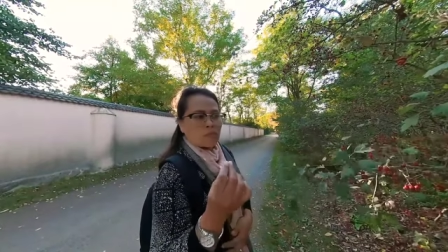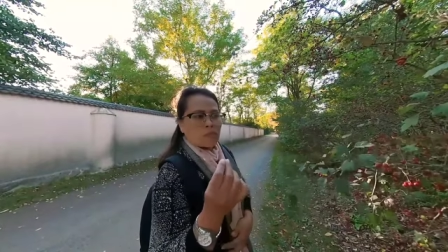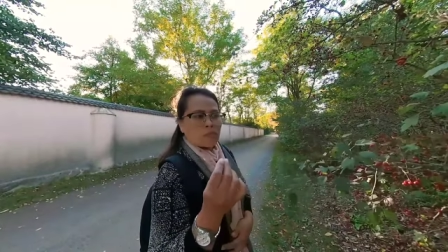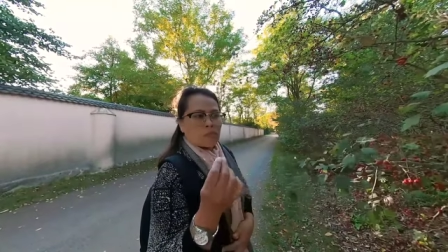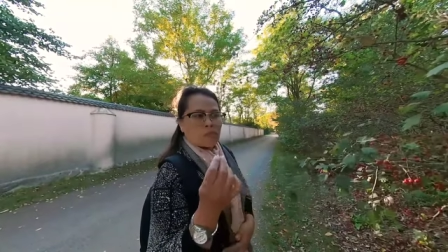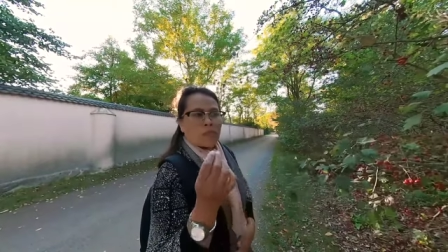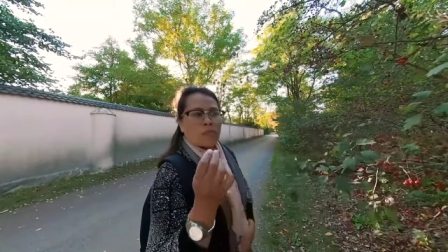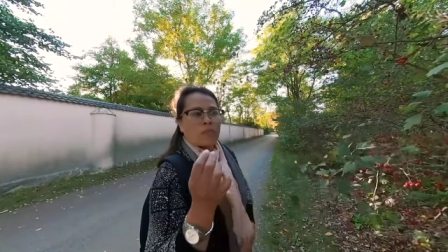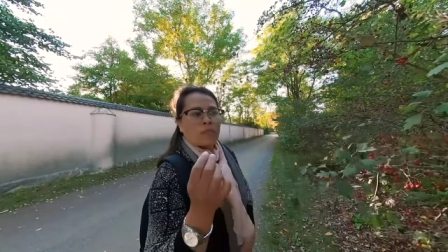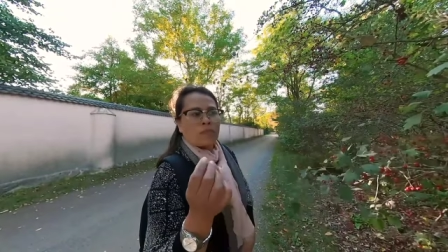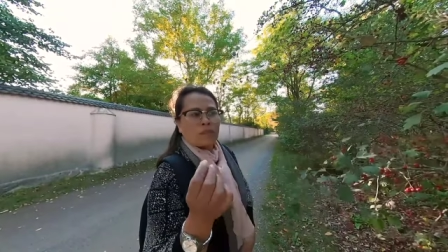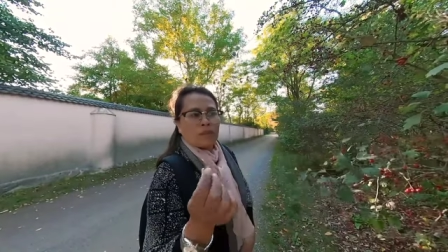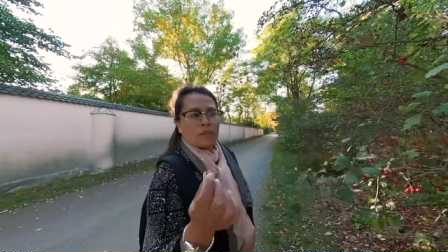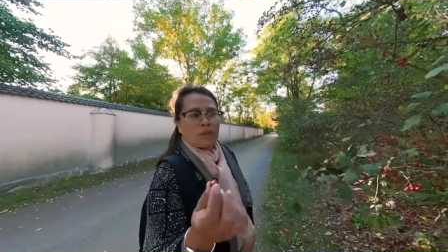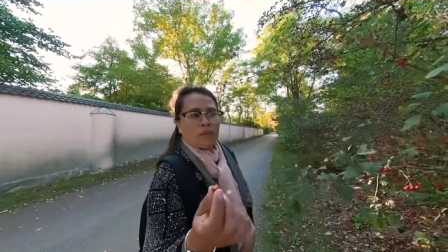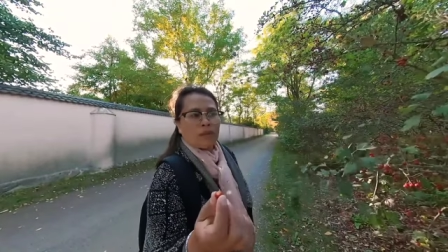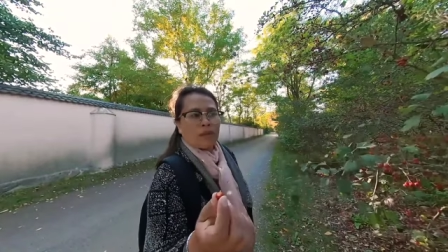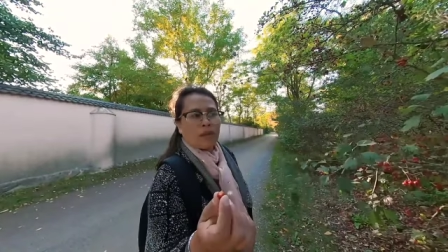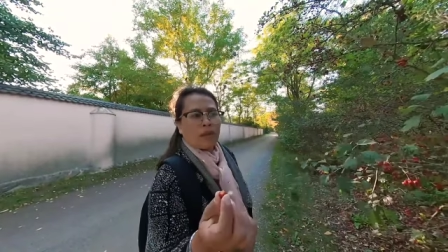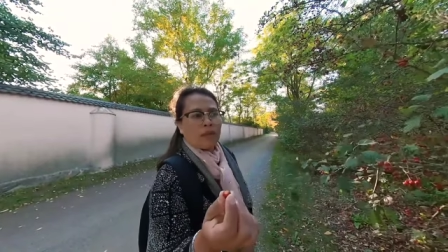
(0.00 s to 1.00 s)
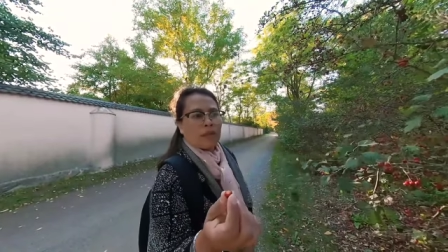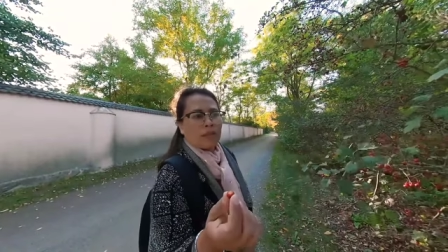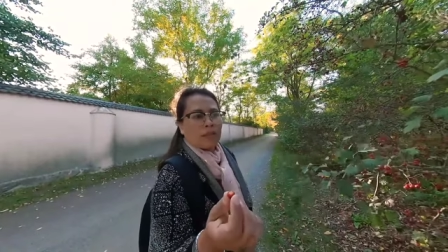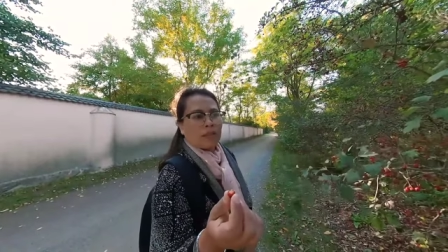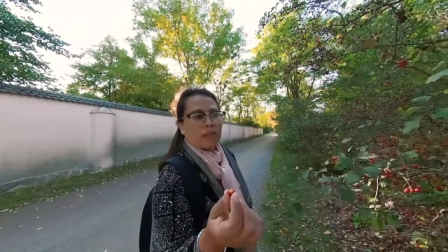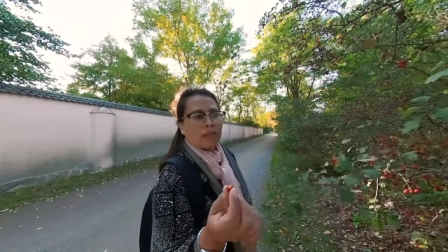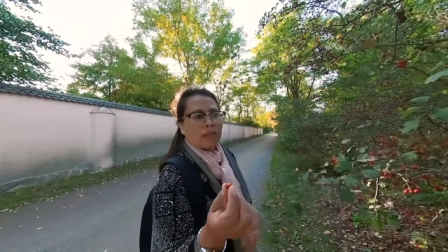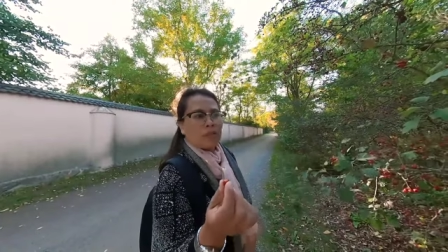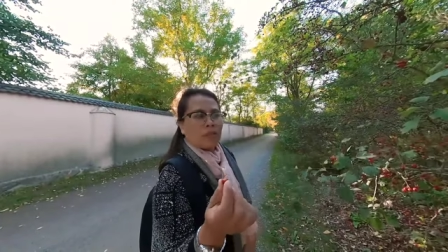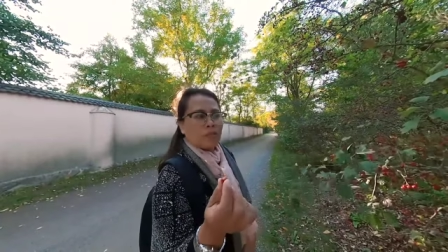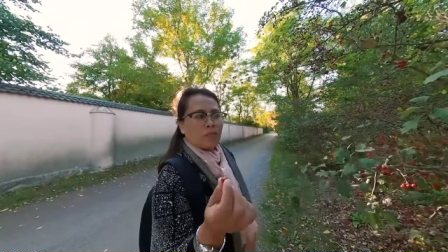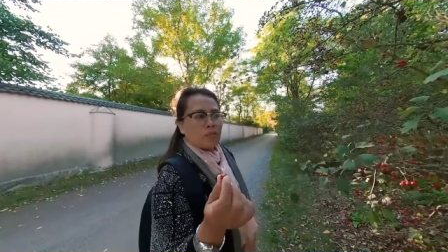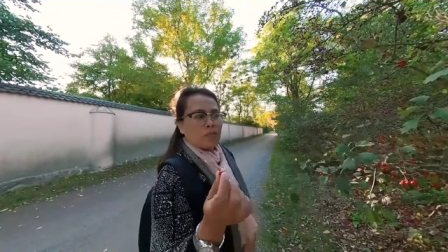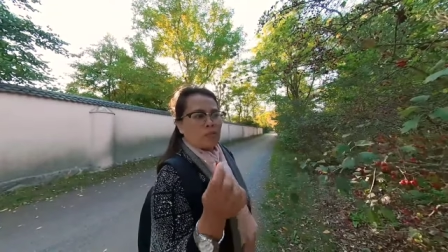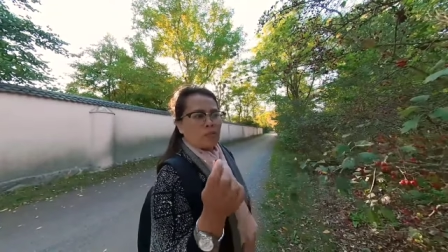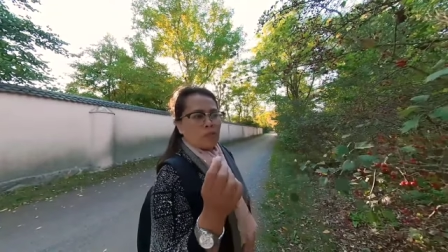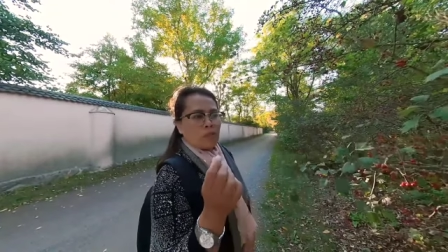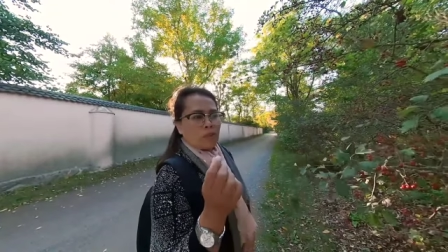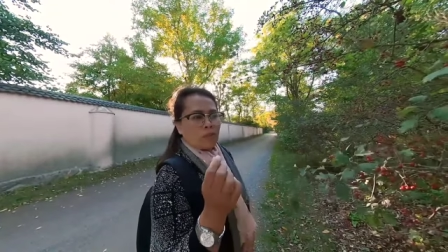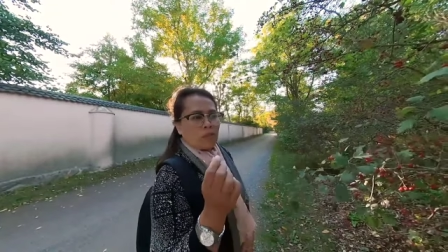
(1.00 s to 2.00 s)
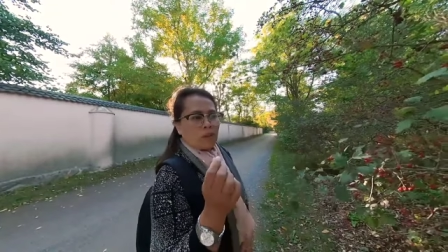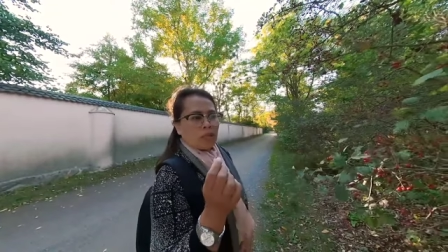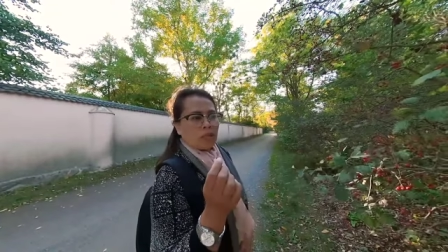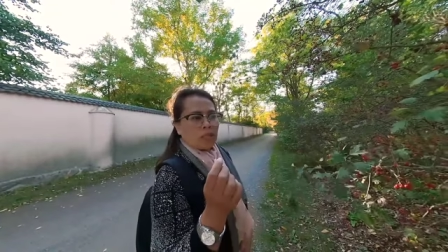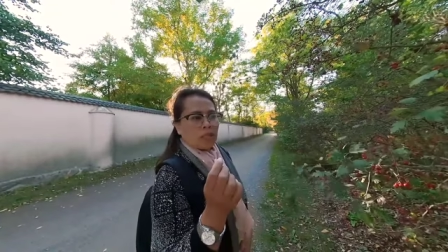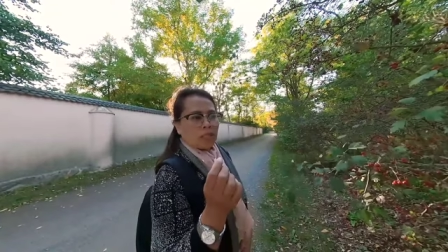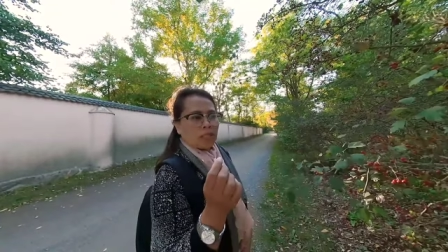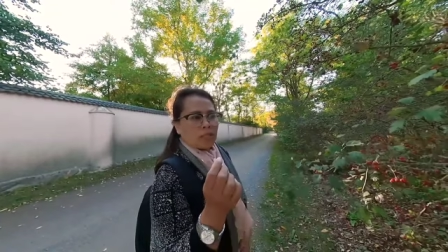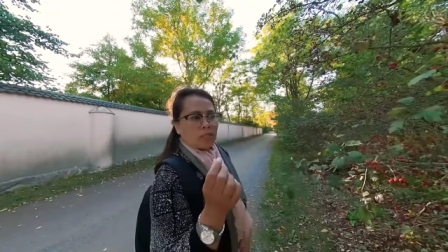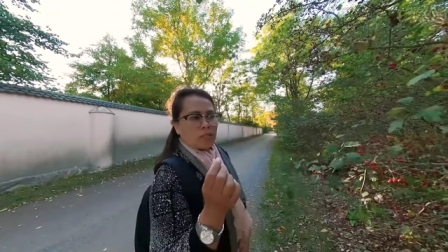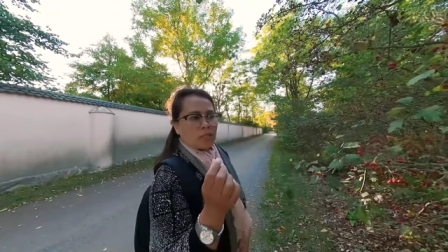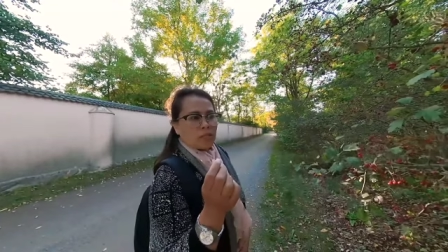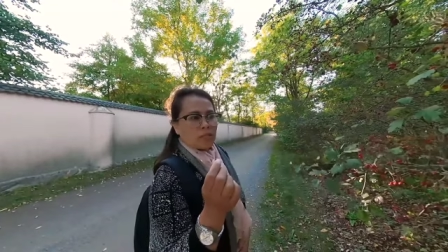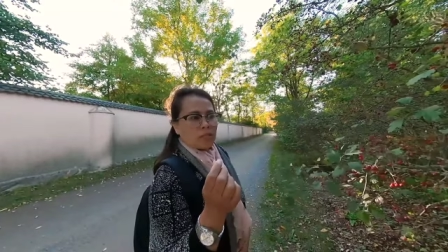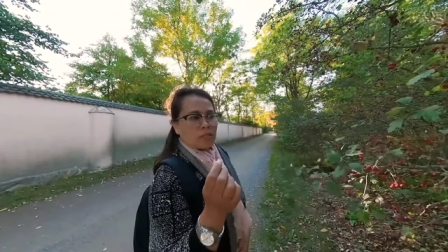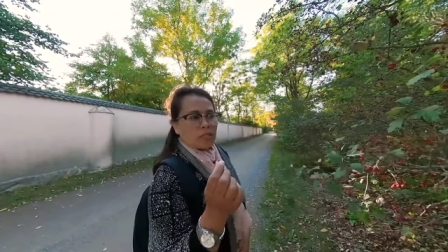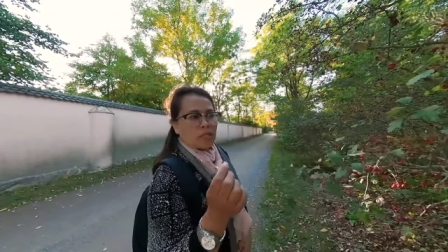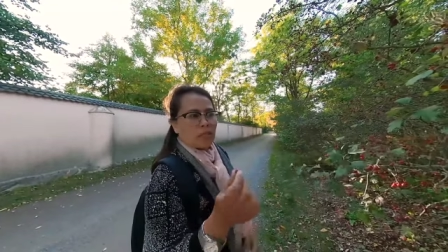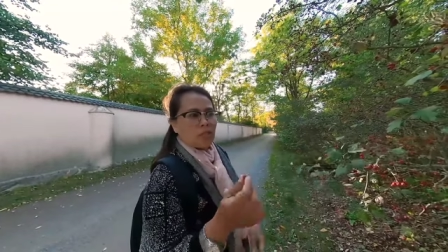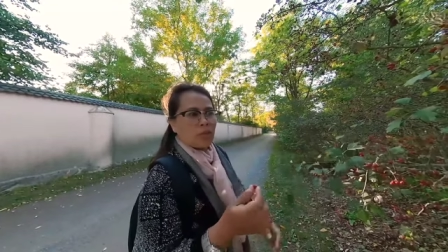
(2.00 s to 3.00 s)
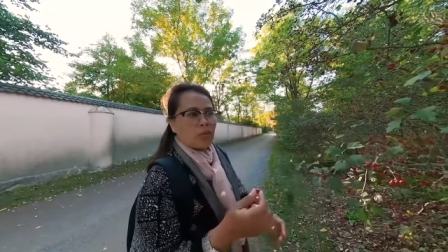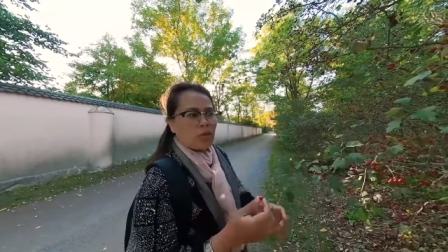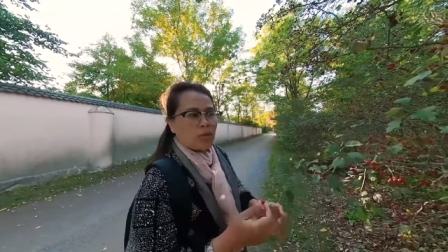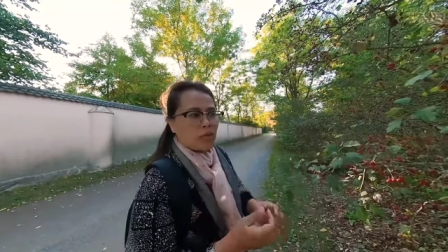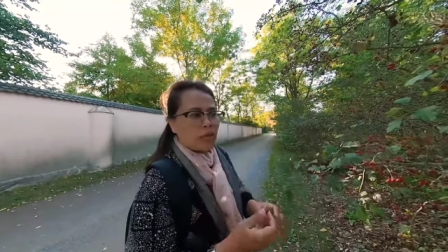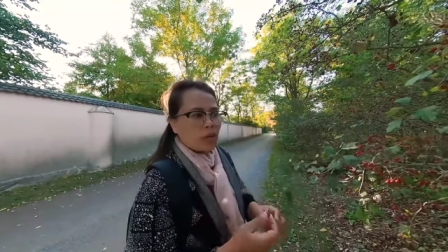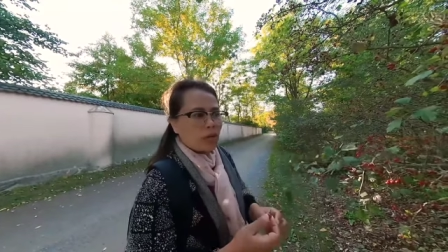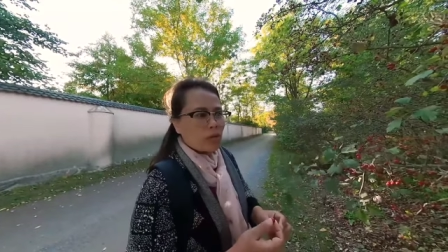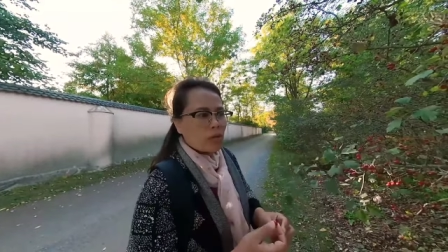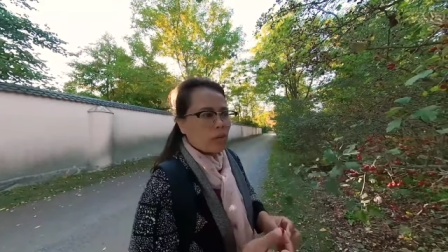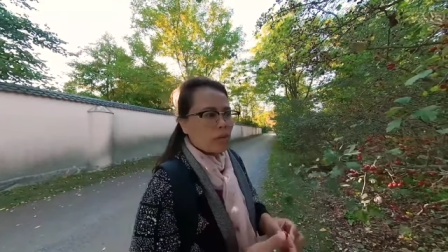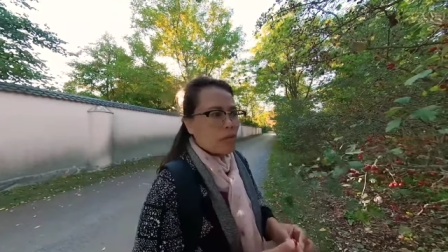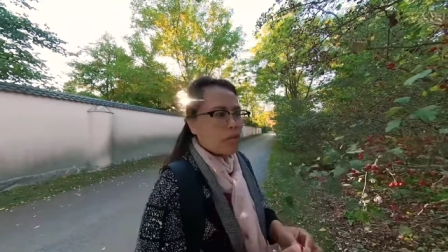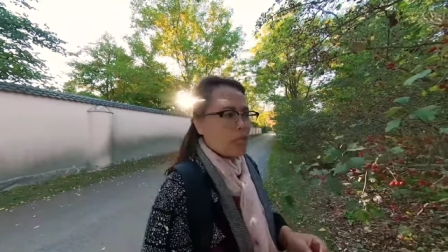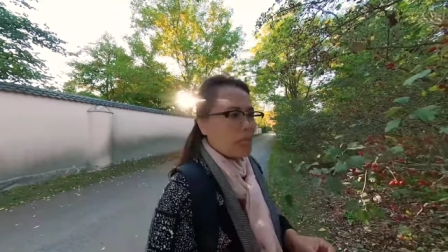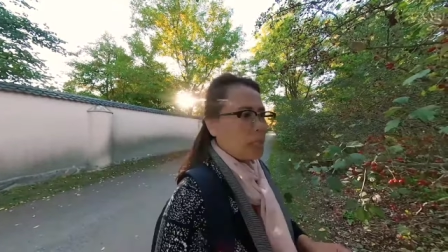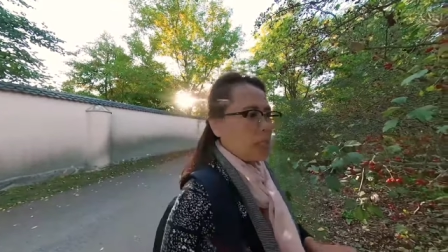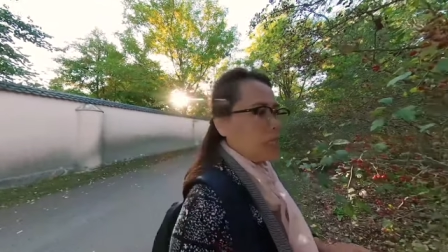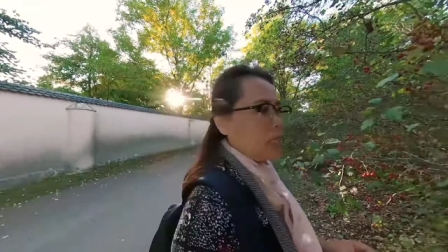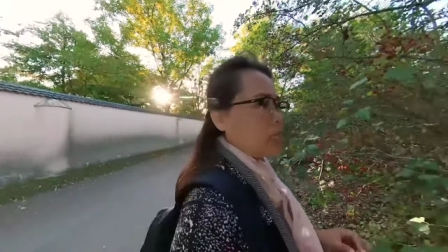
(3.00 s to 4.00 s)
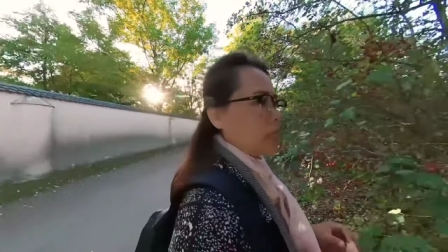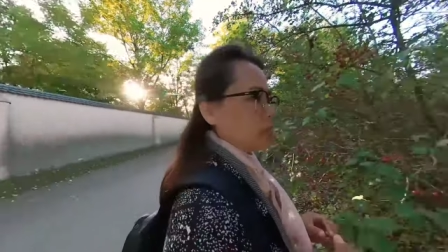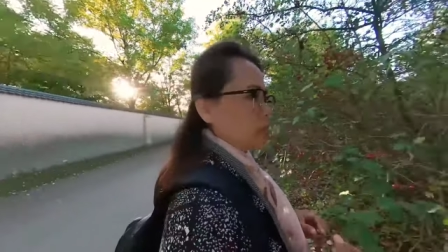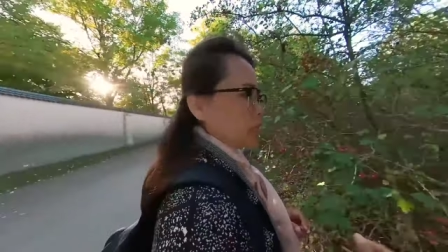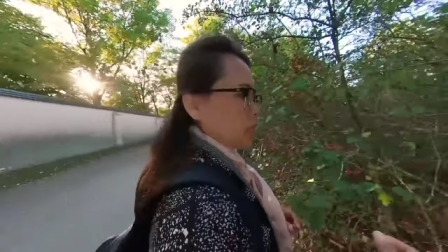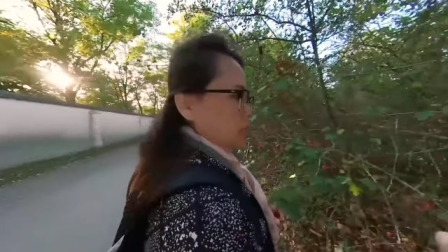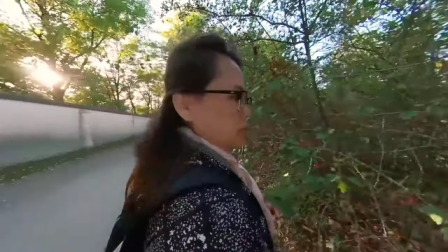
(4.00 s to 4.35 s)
Enak. Ini rasanya manis tapi manis mungkin kalau yang udah ini